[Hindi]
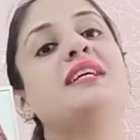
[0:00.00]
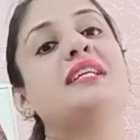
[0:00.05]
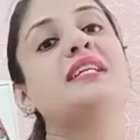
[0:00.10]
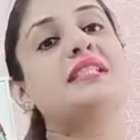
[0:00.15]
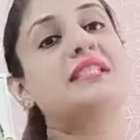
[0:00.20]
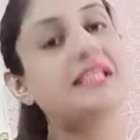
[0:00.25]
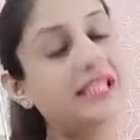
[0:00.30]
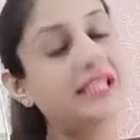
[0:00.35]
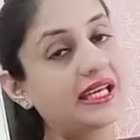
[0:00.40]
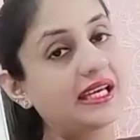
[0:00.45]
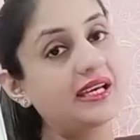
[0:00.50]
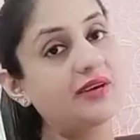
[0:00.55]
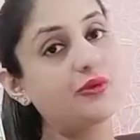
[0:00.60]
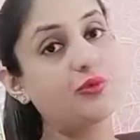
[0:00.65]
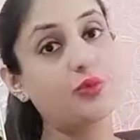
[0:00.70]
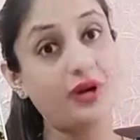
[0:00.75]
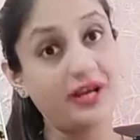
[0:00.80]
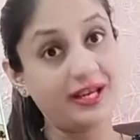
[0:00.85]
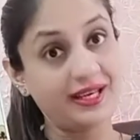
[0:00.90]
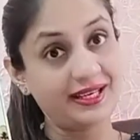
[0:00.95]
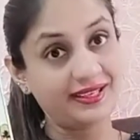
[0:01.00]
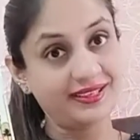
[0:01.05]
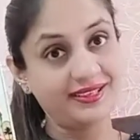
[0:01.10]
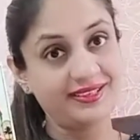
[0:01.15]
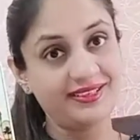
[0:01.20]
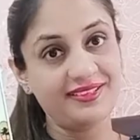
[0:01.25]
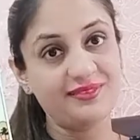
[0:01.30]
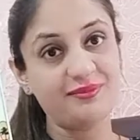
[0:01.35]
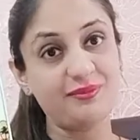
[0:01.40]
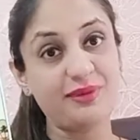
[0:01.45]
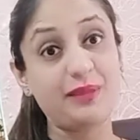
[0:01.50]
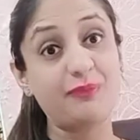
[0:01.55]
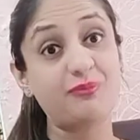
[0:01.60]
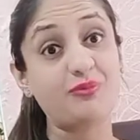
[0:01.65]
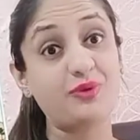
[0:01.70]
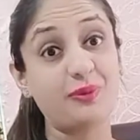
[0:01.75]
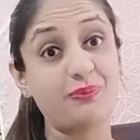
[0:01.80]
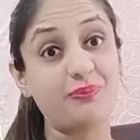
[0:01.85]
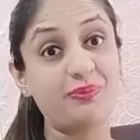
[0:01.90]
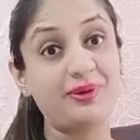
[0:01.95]
ठीक है वर्क कर
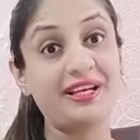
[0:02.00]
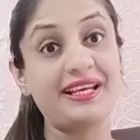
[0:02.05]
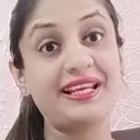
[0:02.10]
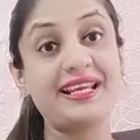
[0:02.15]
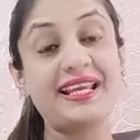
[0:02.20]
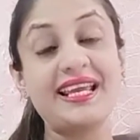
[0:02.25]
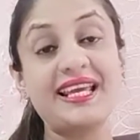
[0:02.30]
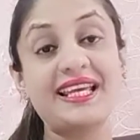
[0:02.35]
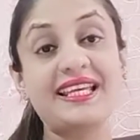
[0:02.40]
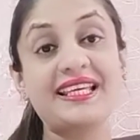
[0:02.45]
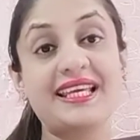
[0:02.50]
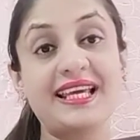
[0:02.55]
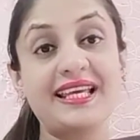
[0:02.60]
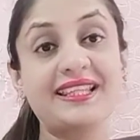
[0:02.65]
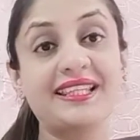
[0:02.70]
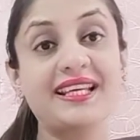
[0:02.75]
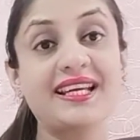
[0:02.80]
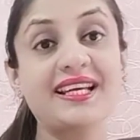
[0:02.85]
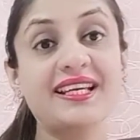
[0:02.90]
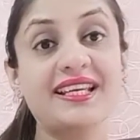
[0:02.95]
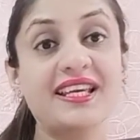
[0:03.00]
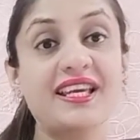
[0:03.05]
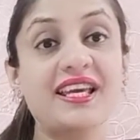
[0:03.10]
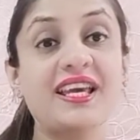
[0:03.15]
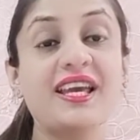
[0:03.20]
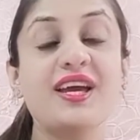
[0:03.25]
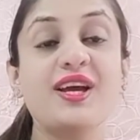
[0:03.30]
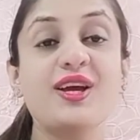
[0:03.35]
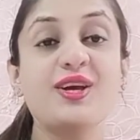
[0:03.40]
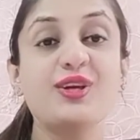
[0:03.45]
मतलब प्रॉपरली कहते हैं ना कि